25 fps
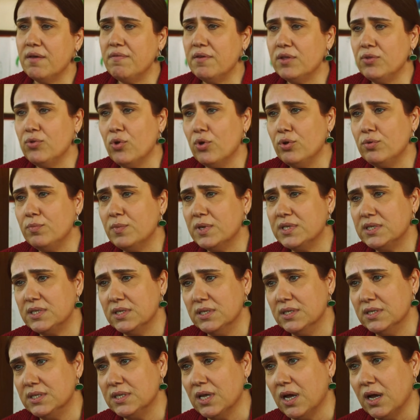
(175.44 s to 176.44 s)
وخبريها إنه
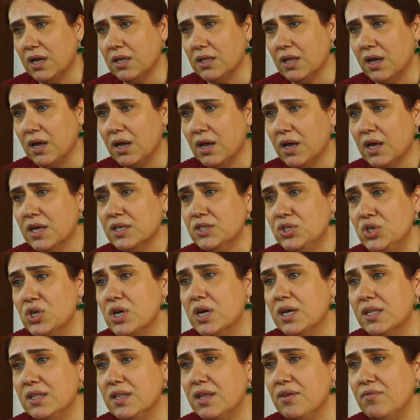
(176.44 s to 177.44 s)
ترجع لأهلها،
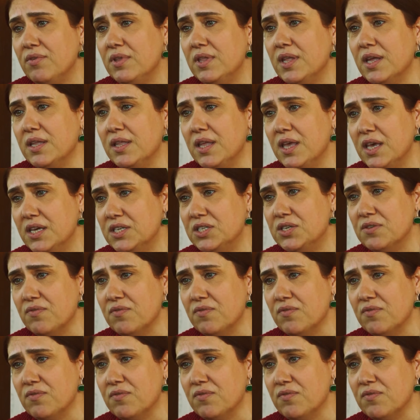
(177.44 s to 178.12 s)
جهاد بضر رجال